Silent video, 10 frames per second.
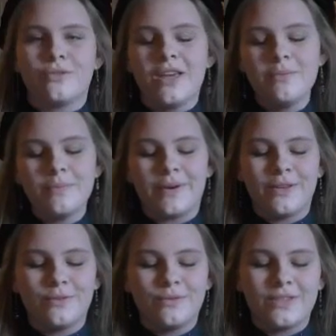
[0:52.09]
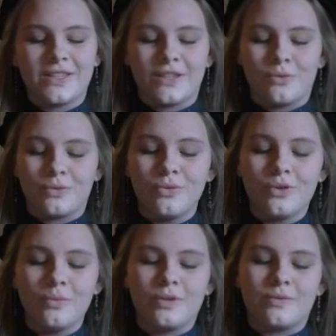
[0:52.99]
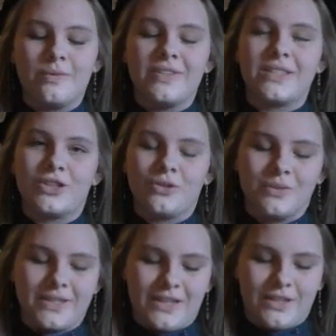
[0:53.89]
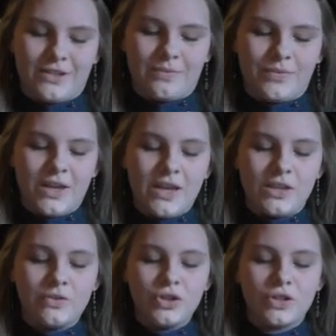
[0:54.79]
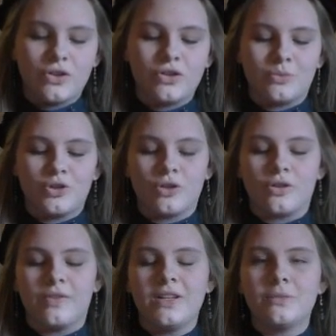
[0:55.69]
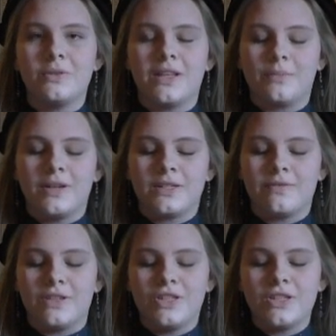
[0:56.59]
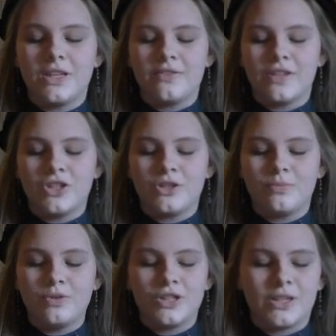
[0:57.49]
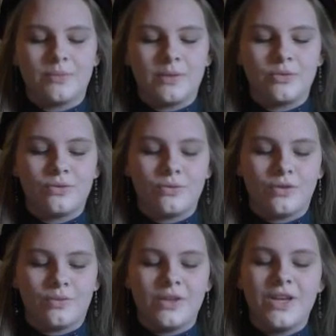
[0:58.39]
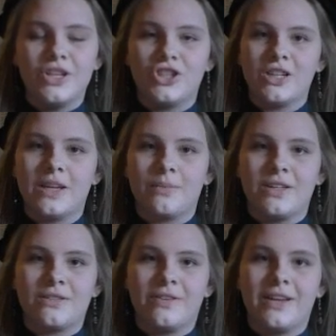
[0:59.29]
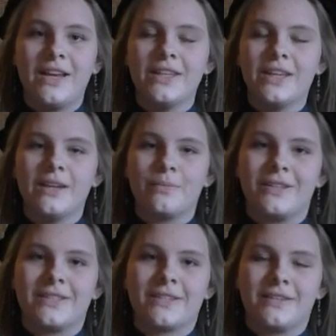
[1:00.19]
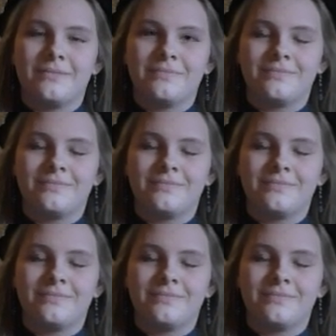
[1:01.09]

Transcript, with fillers: Dziękujemy panu za tą krótką rozmowę z naszą stacją. To wszystko, co przygotowaliśmy dla państwa dzisiaj w naszym podziemnym studiu. Żegna państwa Helena Erpelska.